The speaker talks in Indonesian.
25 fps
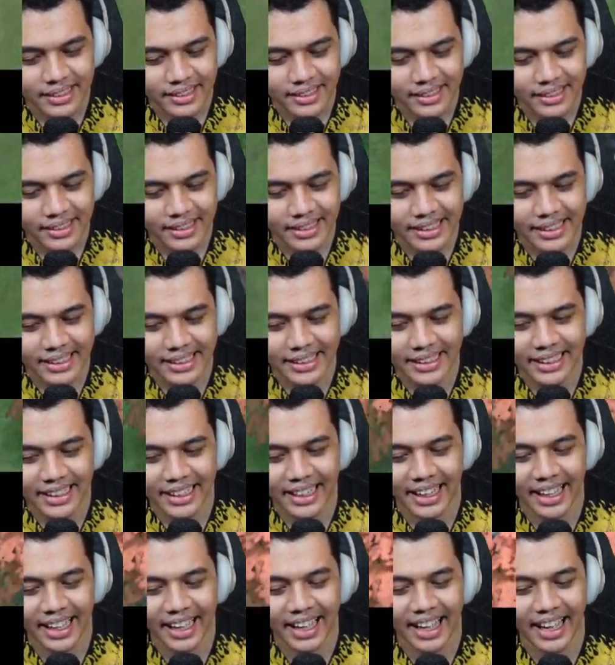
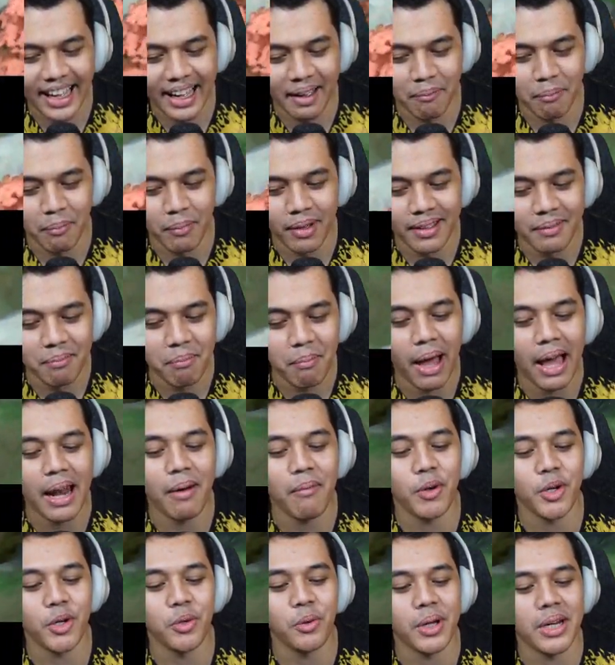Gila.
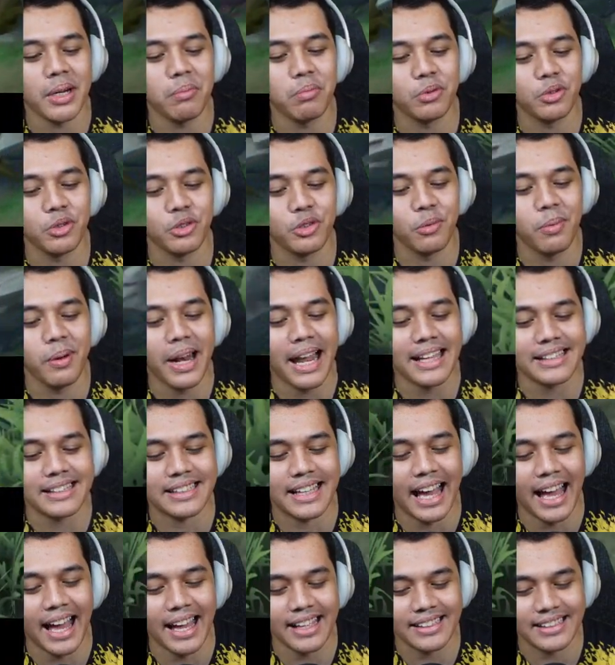Balmon 2017
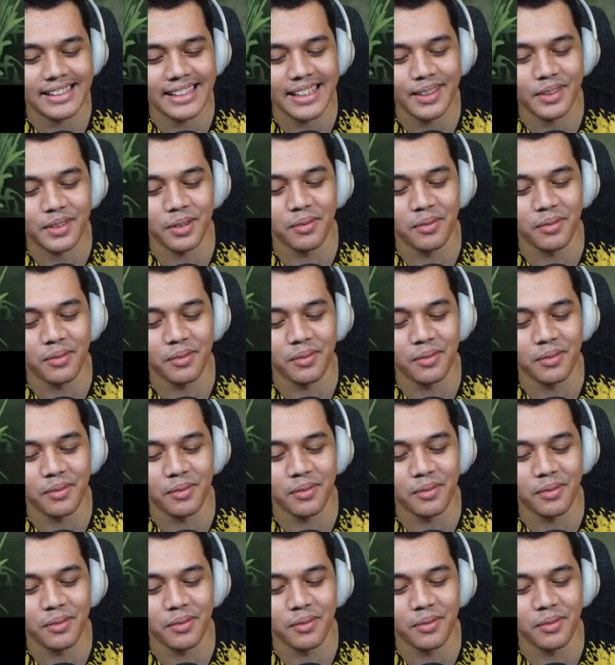guys, gitu